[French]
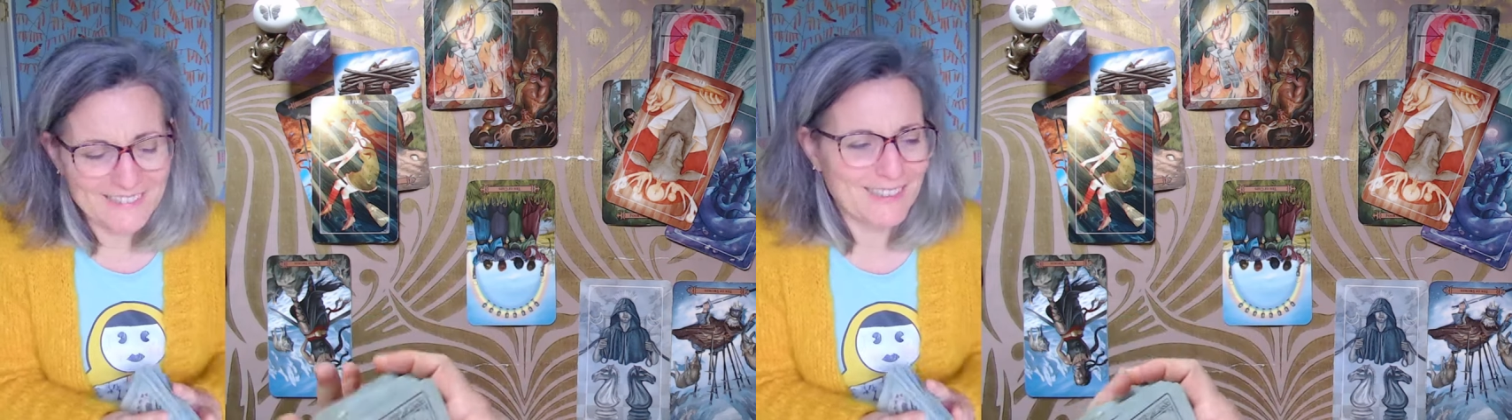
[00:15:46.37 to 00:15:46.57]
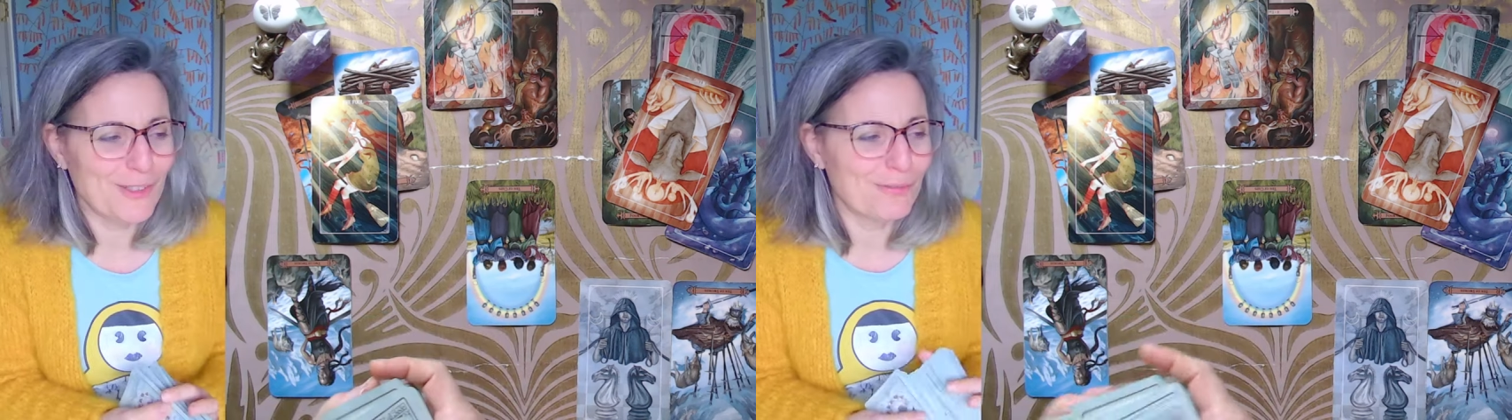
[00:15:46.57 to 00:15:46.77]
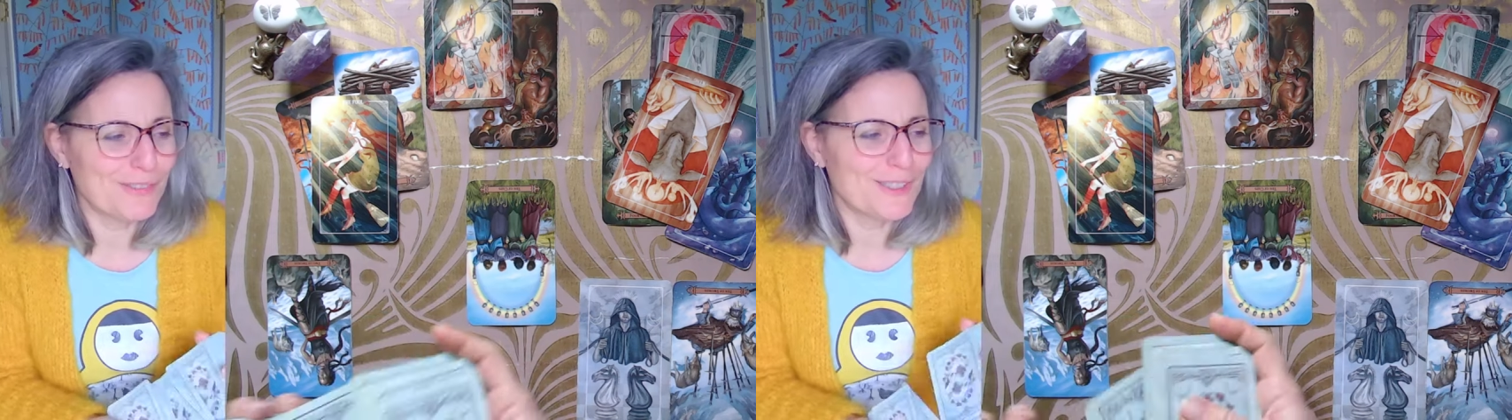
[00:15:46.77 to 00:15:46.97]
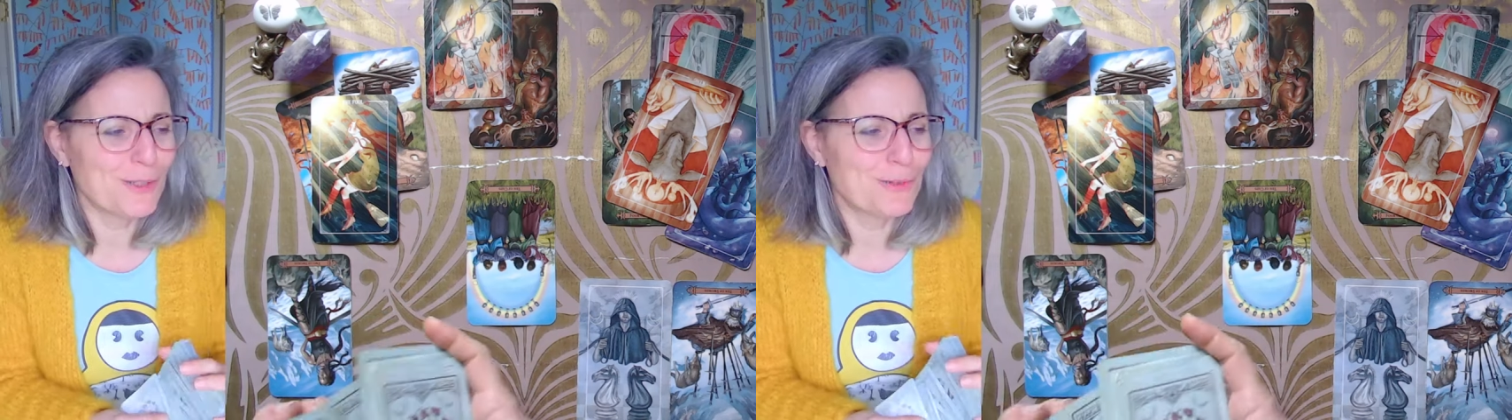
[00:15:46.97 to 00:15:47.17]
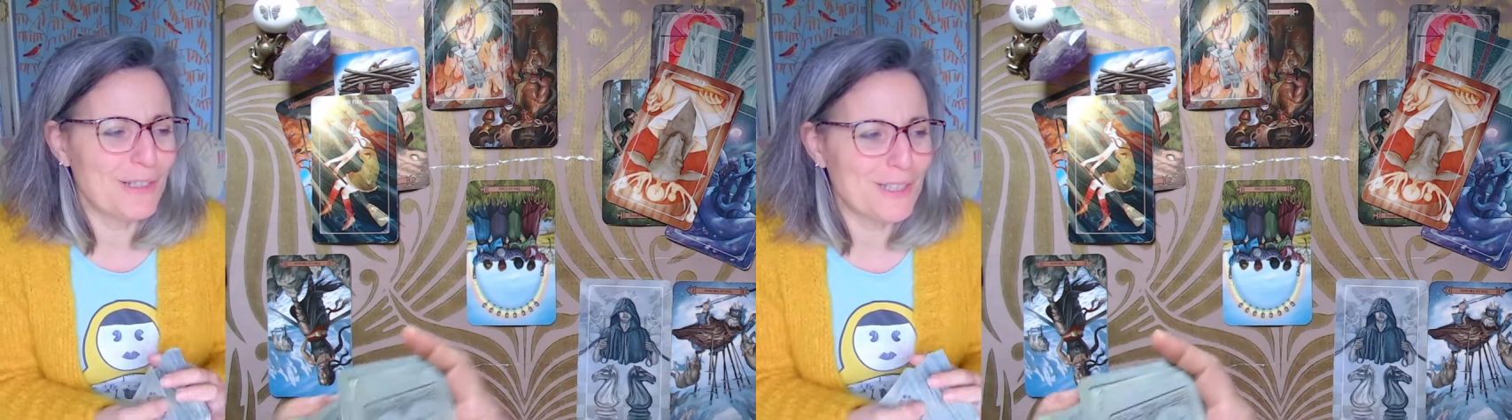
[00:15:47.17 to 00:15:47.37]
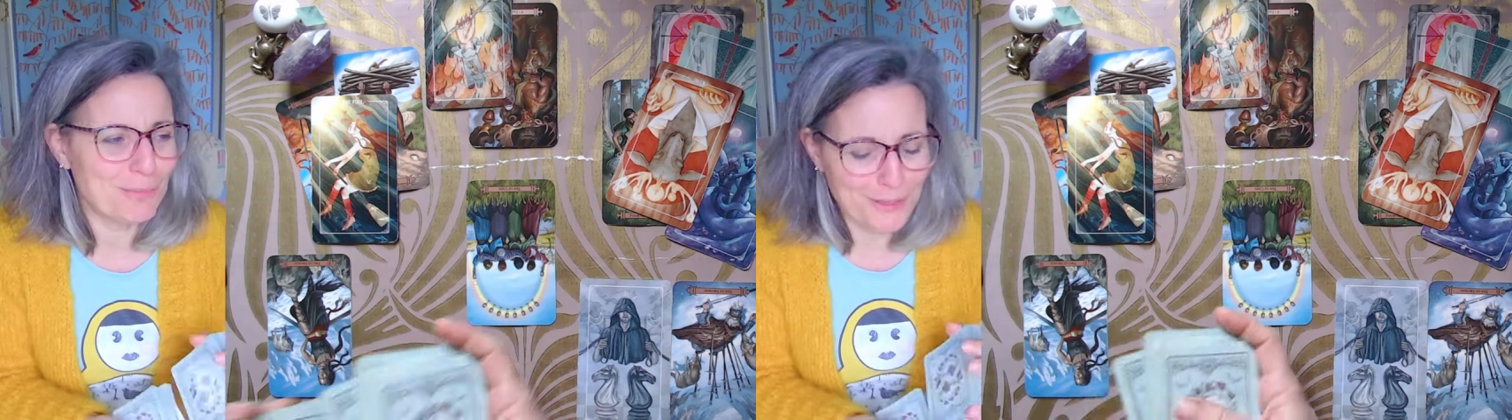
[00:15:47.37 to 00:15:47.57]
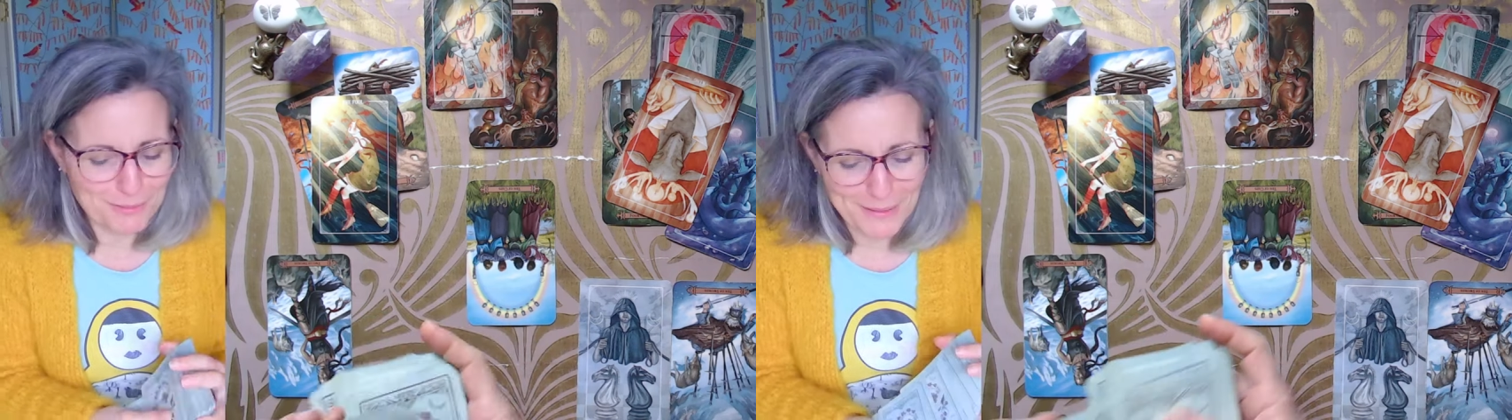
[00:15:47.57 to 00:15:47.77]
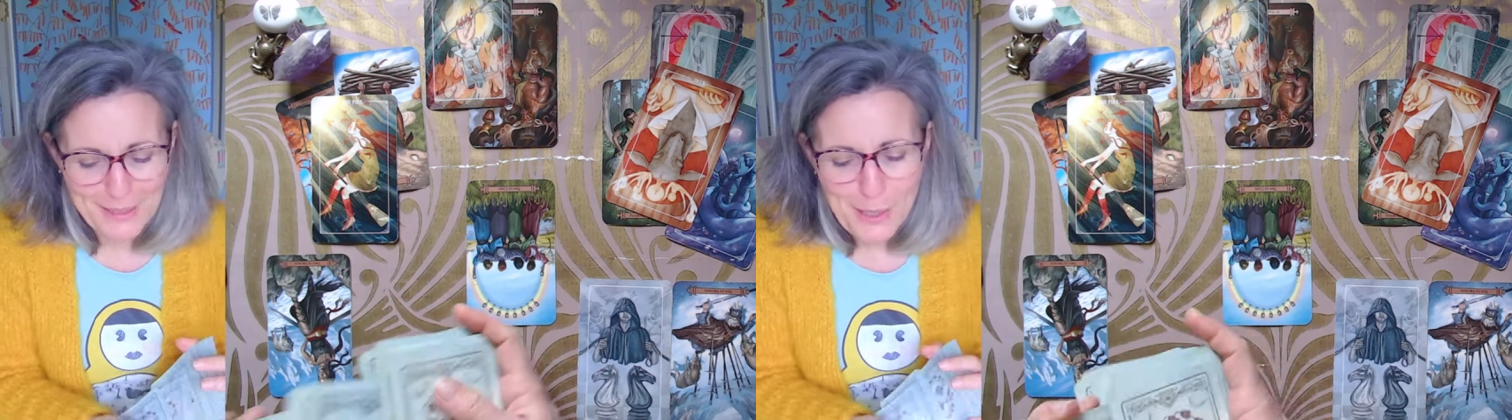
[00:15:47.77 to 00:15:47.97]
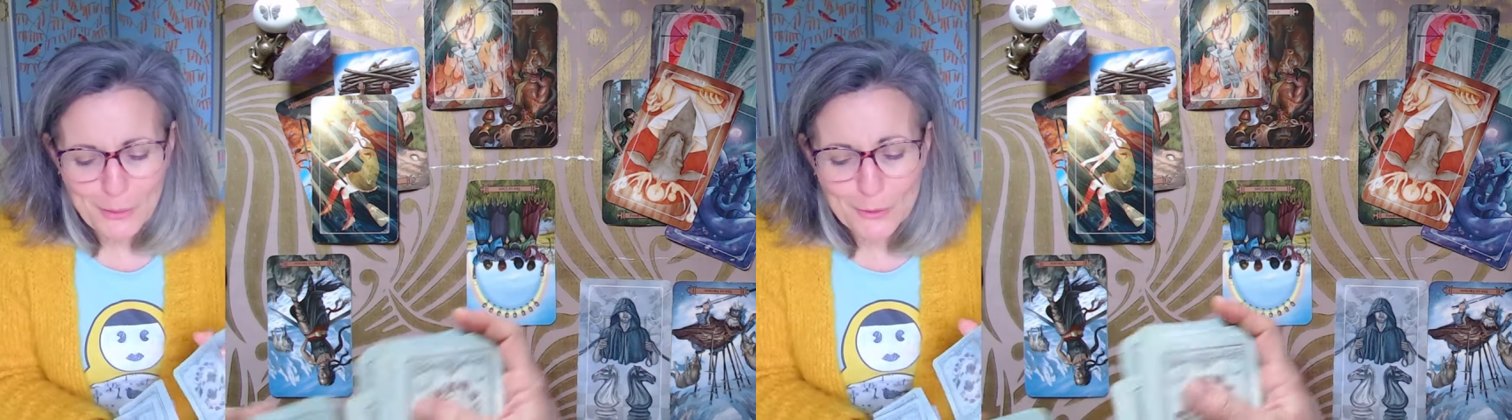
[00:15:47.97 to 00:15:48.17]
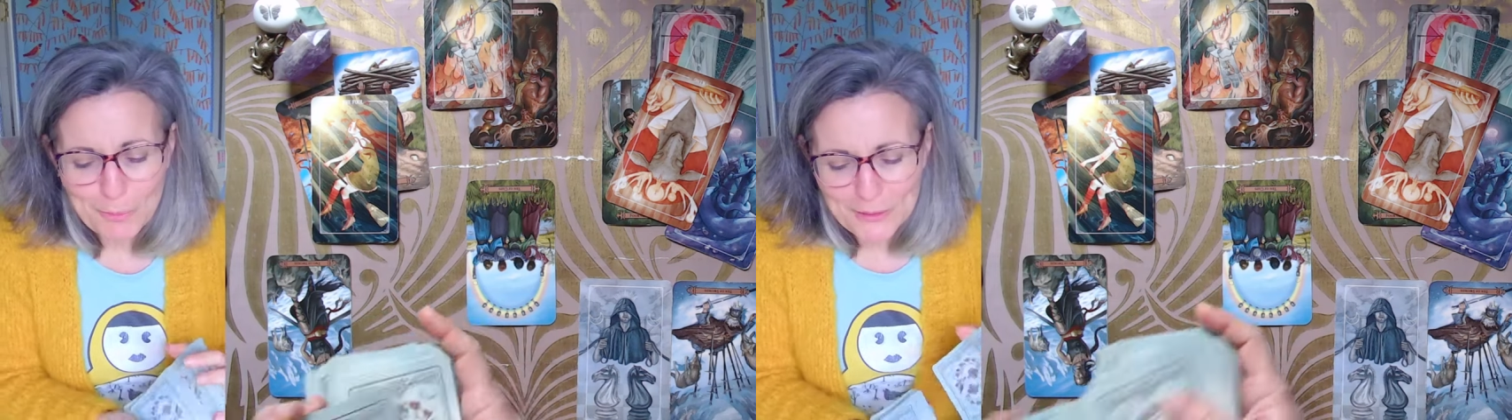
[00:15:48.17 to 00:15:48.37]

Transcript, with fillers: j'ai envie de dire du lèche-bot, mais non,